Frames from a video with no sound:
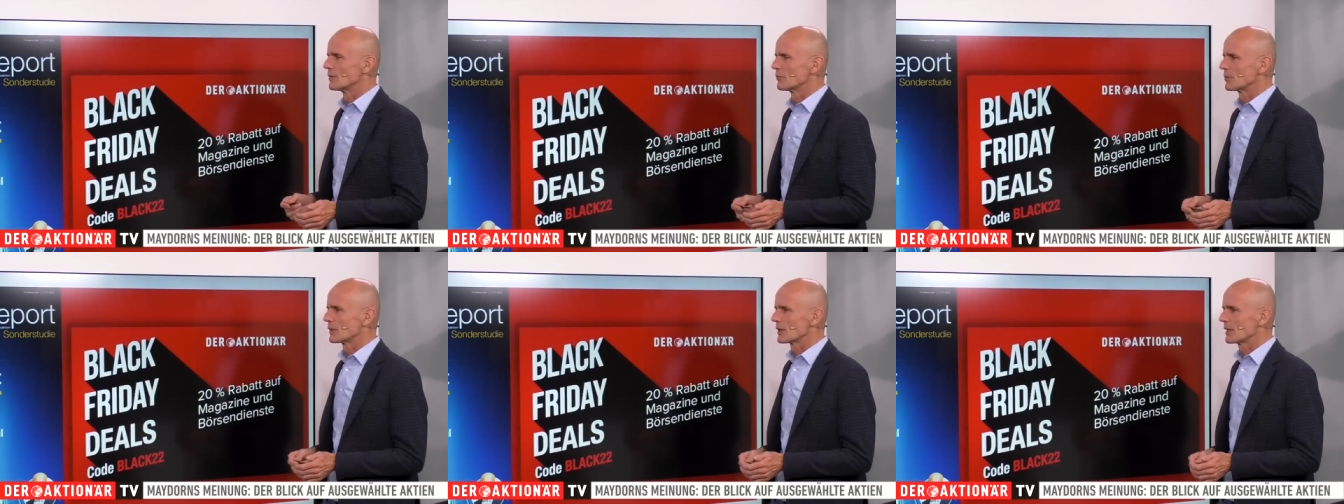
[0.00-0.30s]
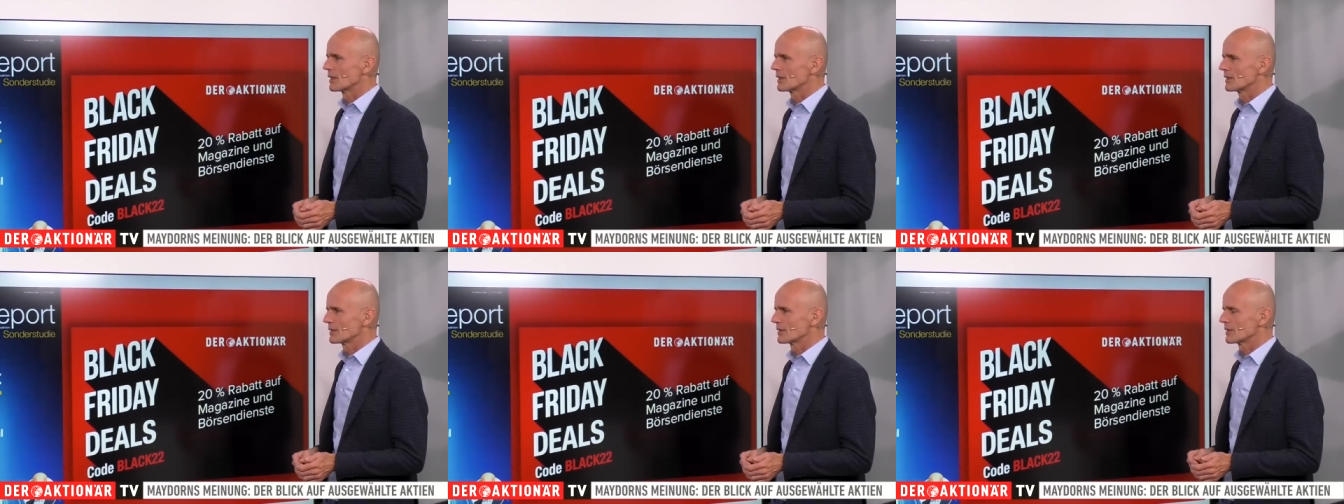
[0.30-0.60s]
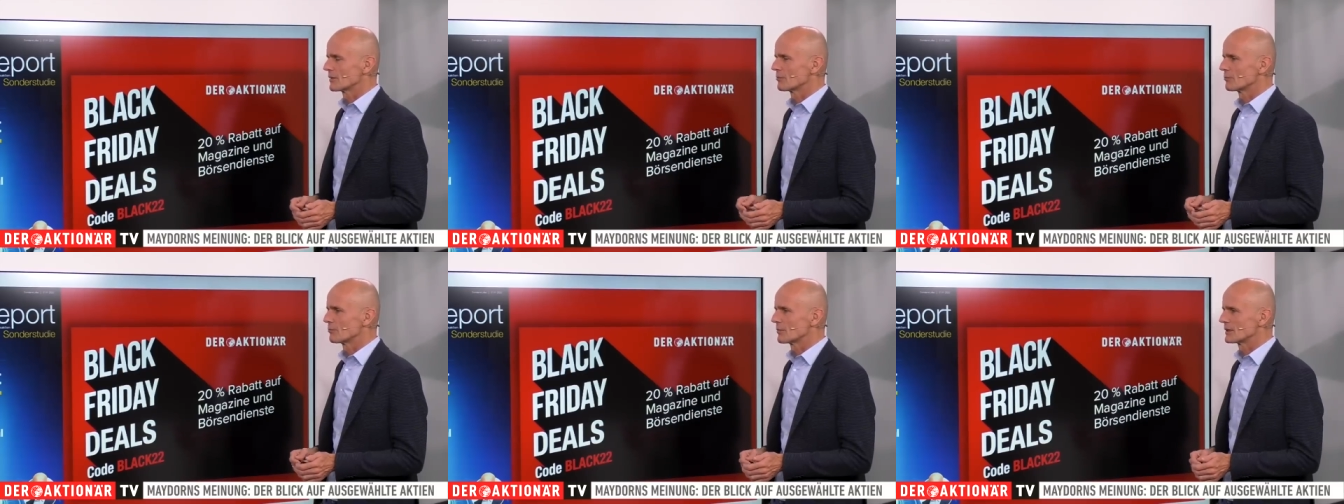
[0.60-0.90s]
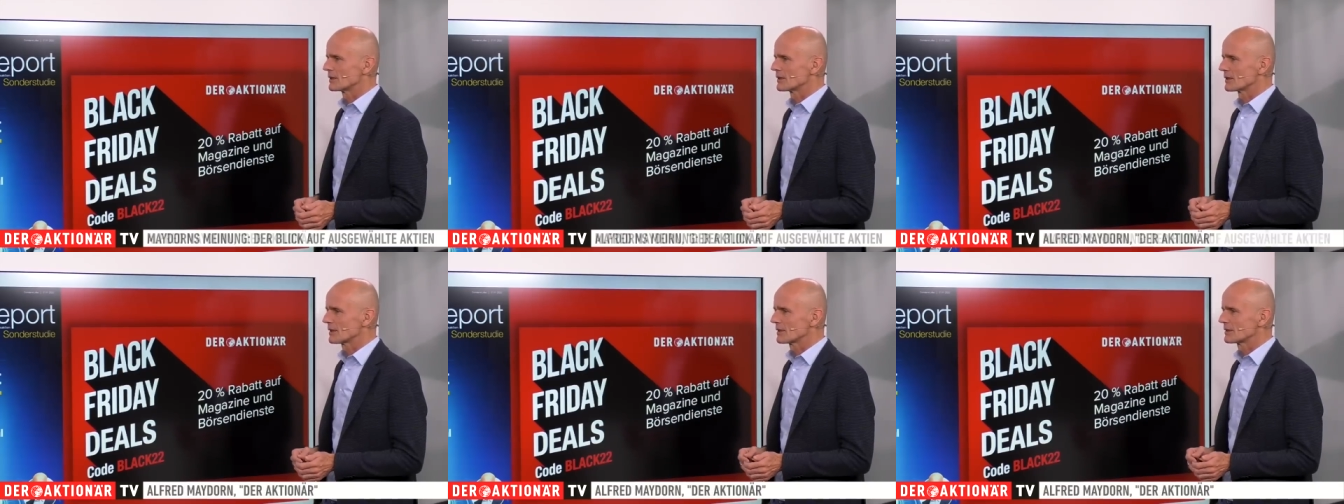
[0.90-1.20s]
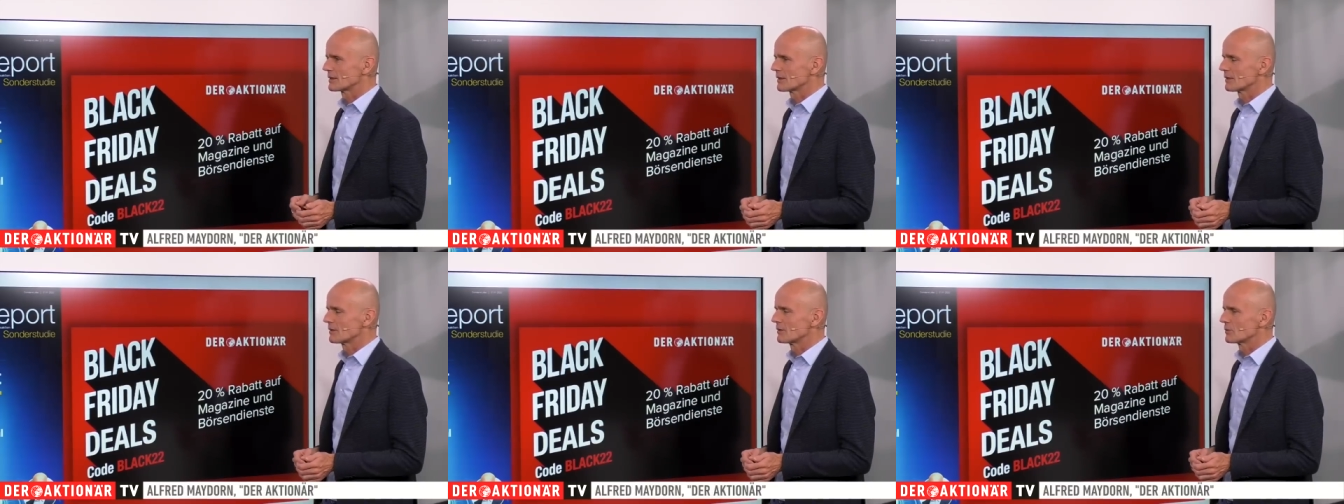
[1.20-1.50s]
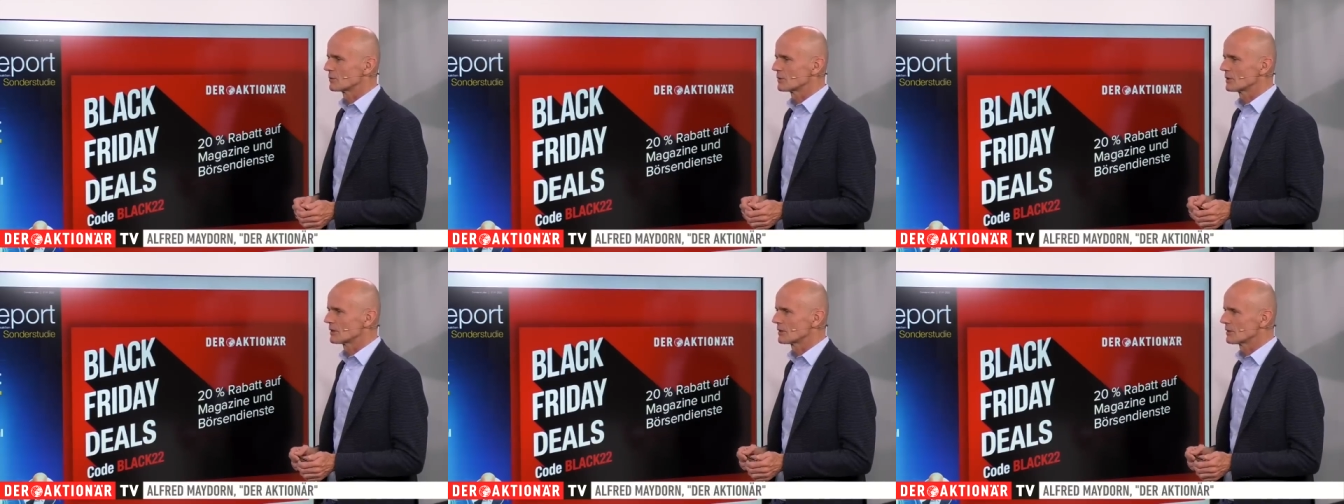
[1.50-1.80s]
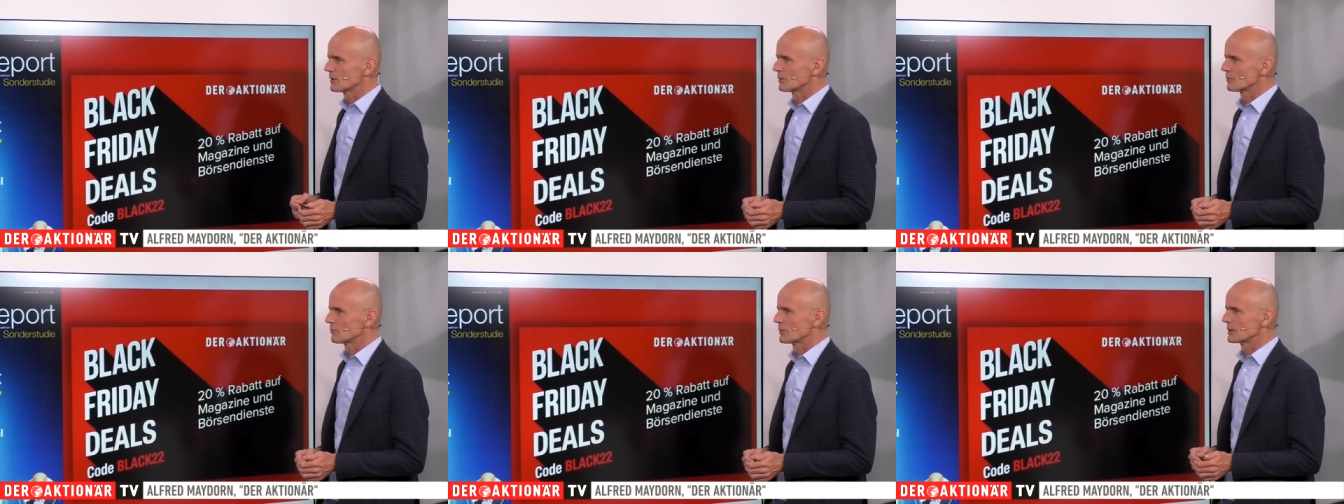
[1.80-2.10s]
Bereich
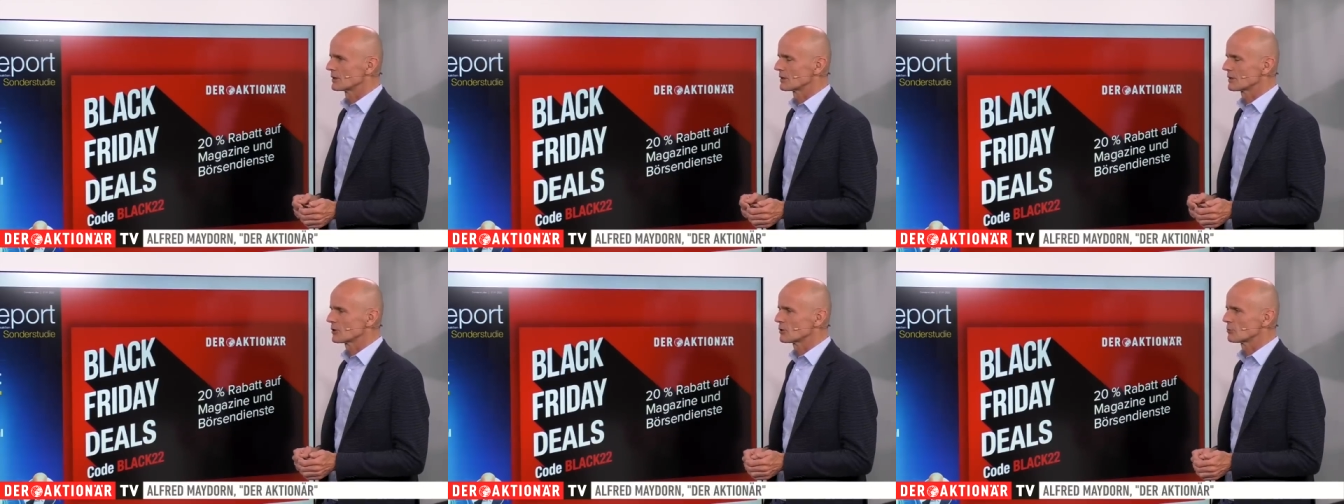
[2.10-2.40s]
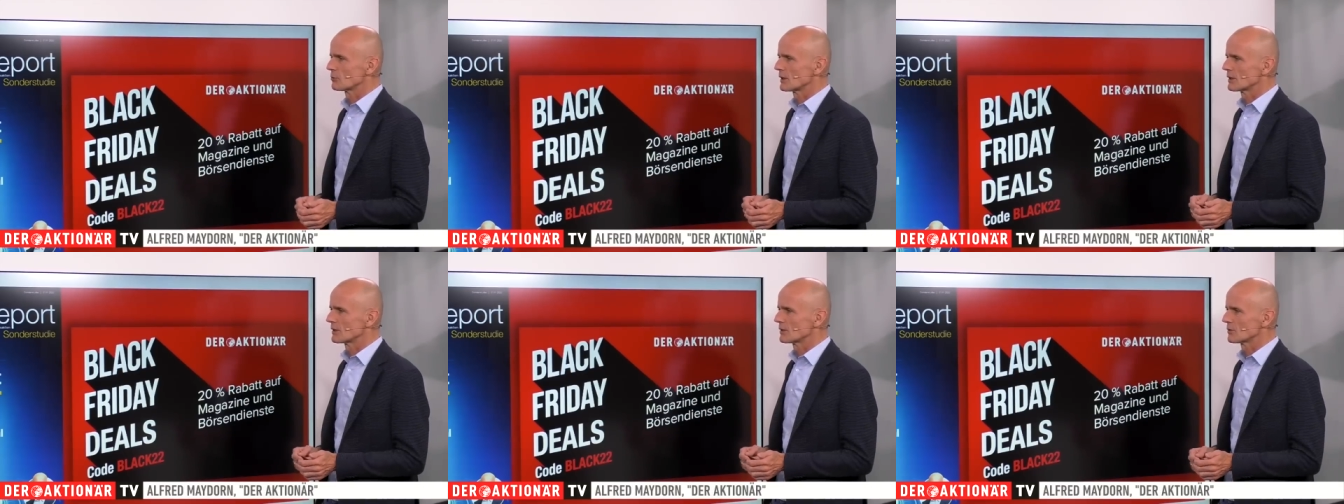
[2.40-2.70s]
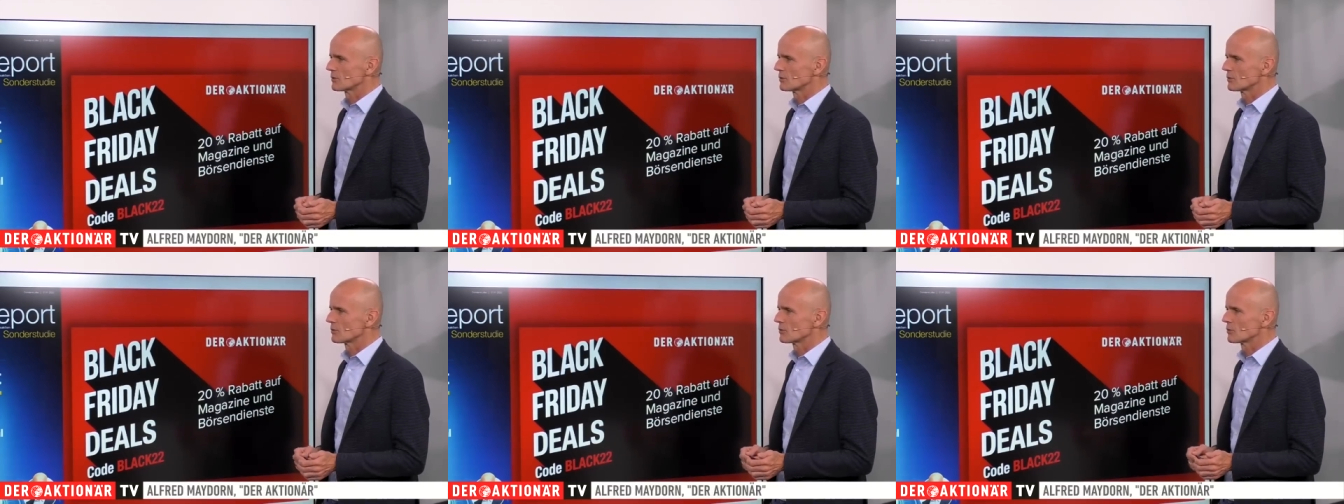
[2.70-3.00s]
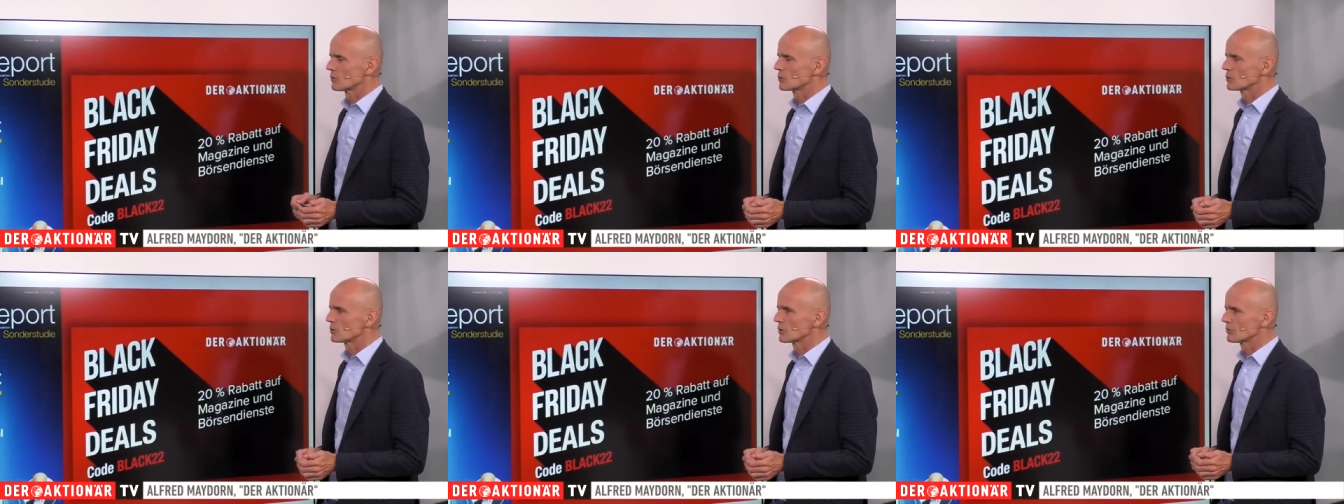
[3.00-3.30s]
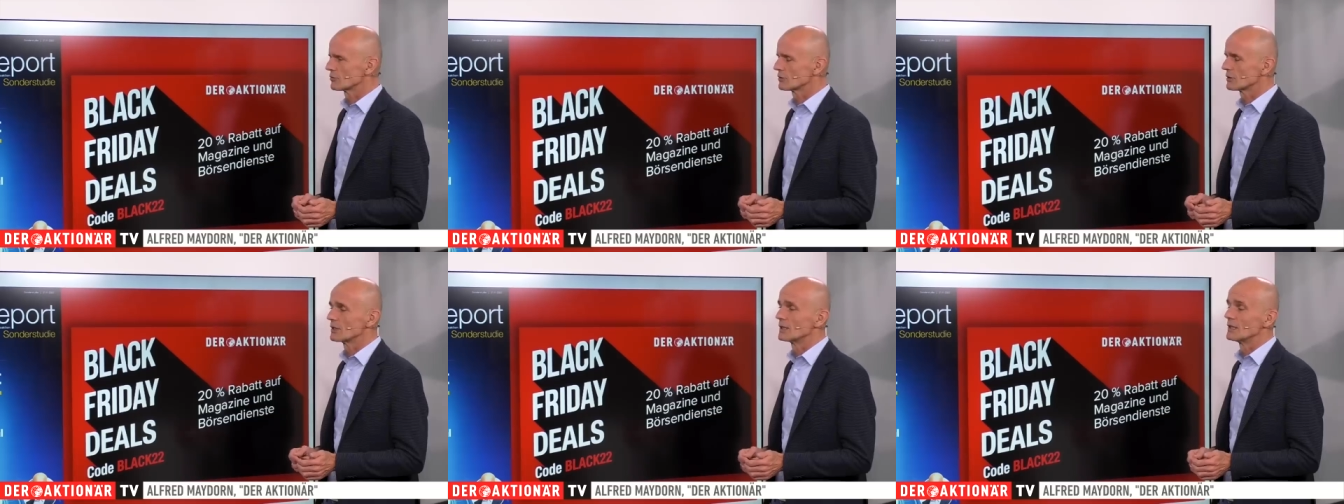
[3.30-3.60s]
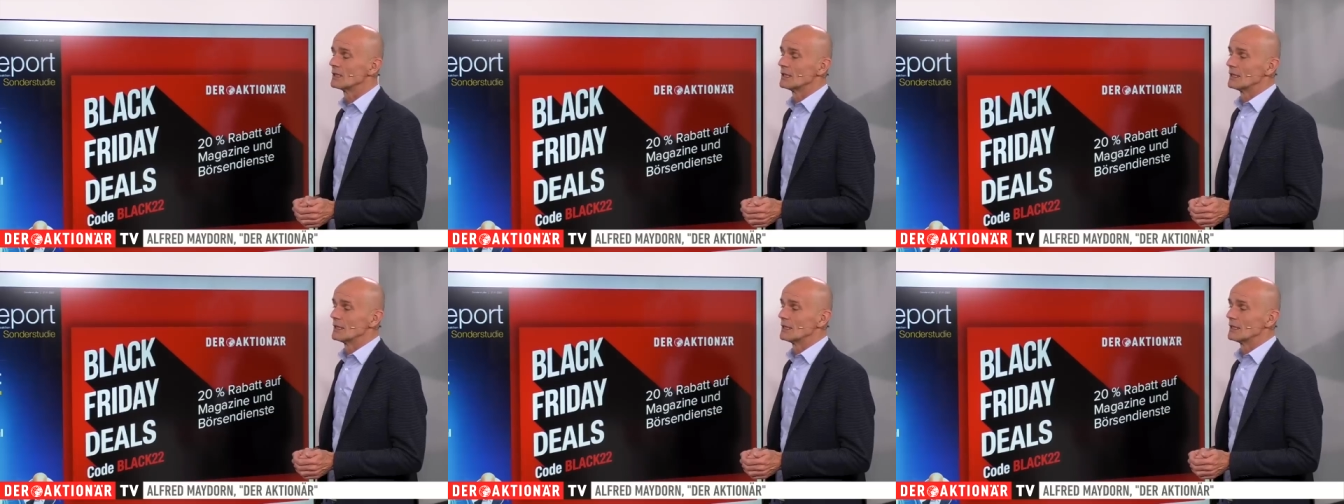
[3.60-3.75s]
Batterietechnologie, Batteriespeicherung, Rohstoffe.